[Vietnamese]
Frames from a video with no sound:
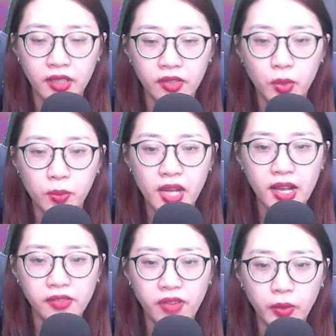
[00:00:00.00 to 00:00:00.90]
Đúng
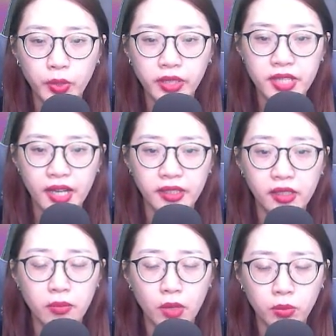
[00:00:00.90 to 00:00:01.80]
là vỏ quyết dày
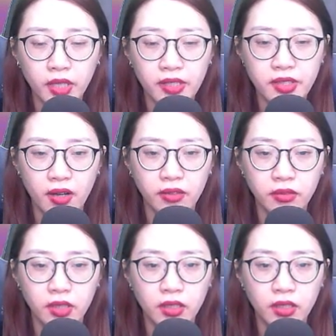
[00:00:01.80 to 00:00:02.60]
con móng tay nhọn.